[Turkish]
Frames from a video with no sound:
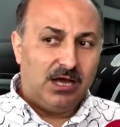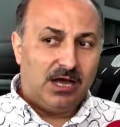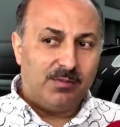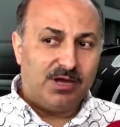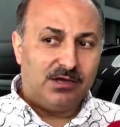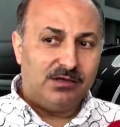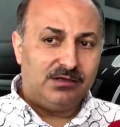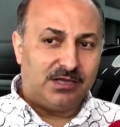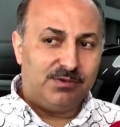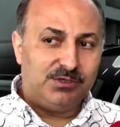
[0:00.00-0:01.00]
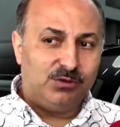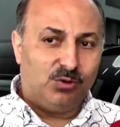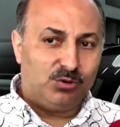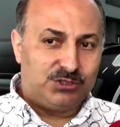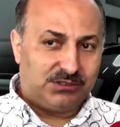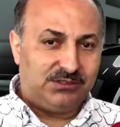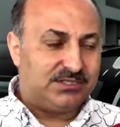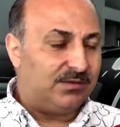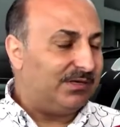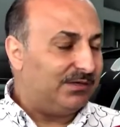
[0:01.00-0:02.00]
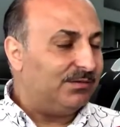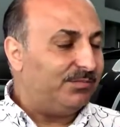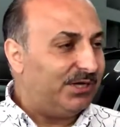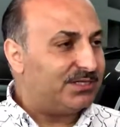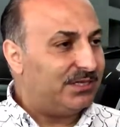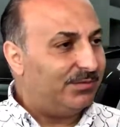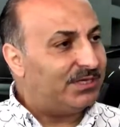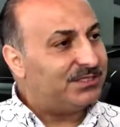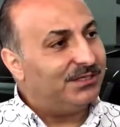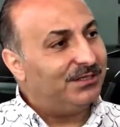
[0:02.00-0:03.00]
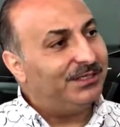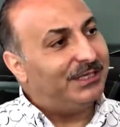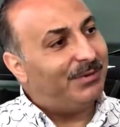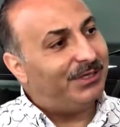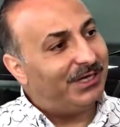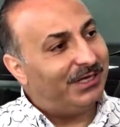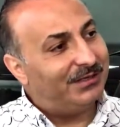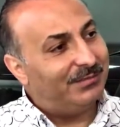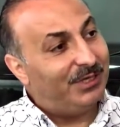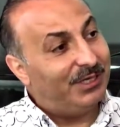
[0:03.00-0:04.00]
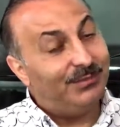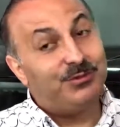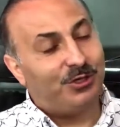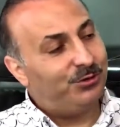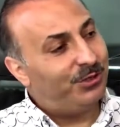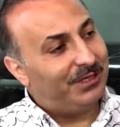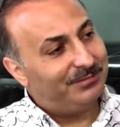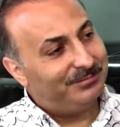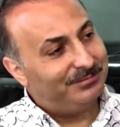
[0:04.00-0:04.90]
Ama e, tabii ki o çıktığı zaman piyasada biraz kırgınlık yapar yani. Milletimiz ona döner.